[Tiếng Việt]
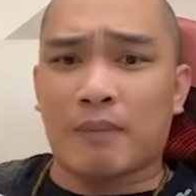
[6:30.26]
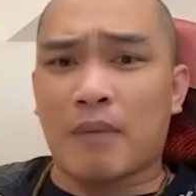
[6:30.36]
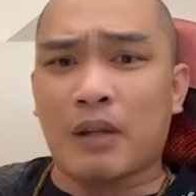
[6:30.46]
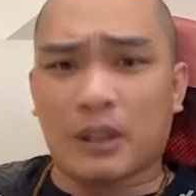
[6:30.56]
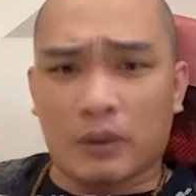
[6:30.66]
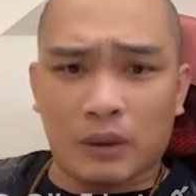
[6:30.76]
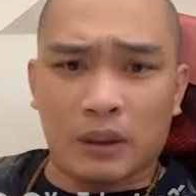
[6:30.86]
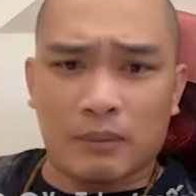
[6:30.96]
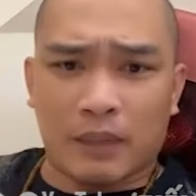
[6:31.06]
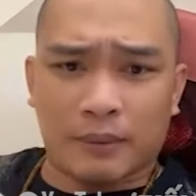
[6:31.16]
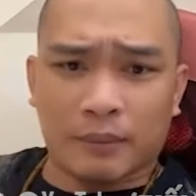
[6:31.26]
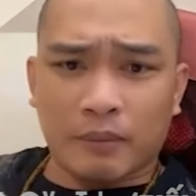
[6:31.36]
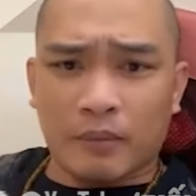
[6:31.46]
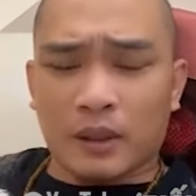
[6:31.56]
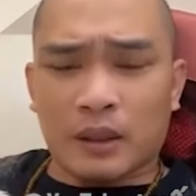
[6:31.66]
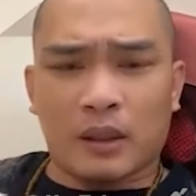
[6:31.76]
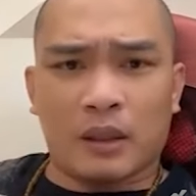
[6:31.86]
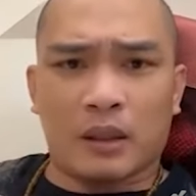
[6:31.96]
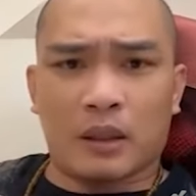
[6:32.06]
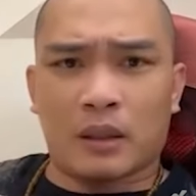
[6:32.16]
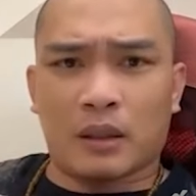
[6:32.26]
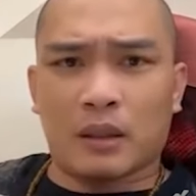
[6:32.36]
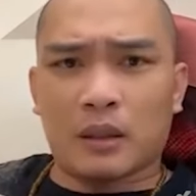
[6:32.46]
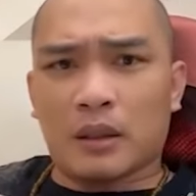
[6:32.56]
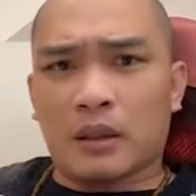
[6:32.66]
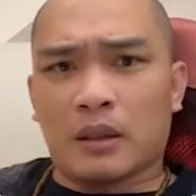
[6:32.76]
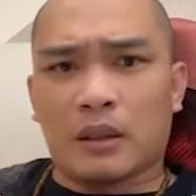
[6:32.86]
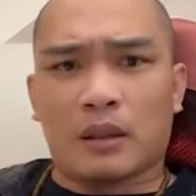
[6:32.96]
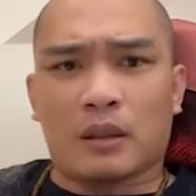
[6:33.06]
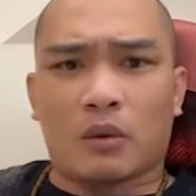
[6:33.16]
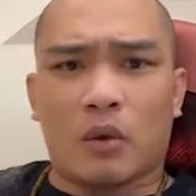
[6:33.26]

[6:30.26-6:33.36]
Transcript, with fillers: bao nhiêu nhưng mà uh, có